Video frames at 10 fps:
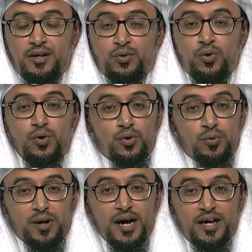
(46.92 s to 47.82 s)

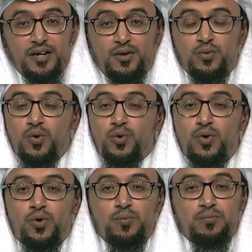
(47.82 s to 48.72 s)
كلكم راع
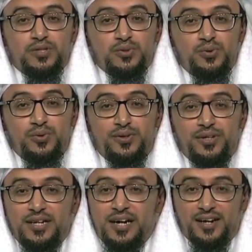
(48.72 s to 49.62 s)
وكلكم مسؤول
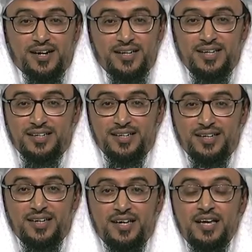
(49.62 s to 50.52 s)
عن رعيته
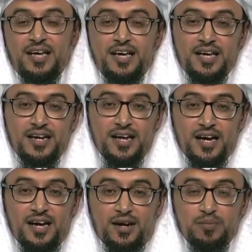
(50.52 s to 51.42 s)

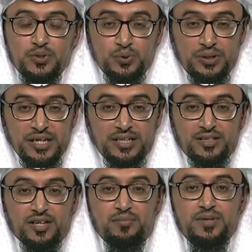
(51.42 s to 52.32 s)
ان مسؤوليه
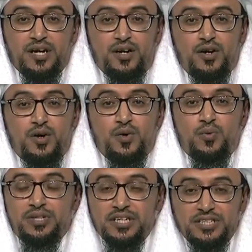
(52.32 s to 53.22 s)
التربيه
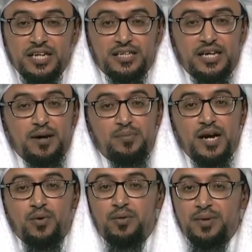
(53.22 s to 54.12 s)
وتنشئه
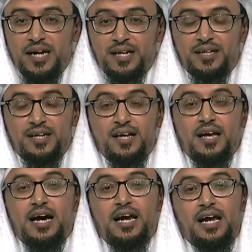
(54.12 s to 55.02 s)
الابناء والبنات
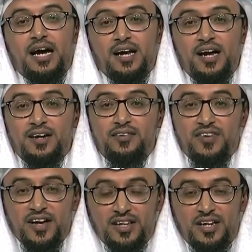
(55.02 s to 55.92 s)
على الاخلاق
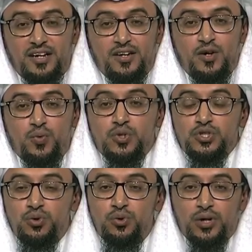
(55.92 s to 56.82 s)
الفاضله
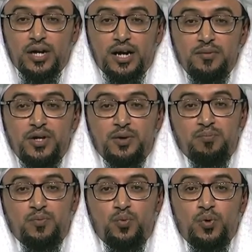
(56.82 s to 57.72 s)
والسلوك القميم
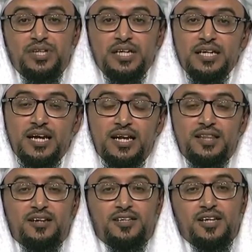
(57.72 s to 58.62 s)
والدين
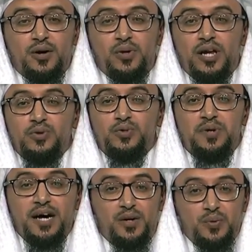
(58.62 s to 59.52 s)
الذي ارتضاه الله
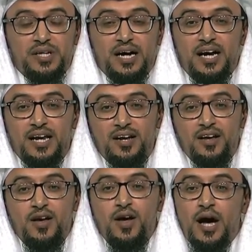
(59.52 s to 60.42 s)
سبحانه وتعالى
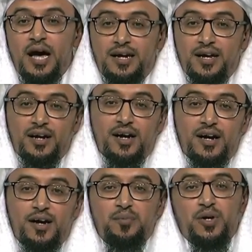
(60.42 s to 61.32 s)
أن
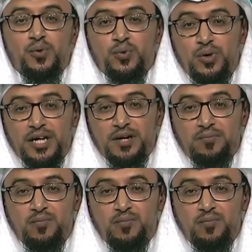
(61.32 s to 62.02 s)
نرقى بعقولهم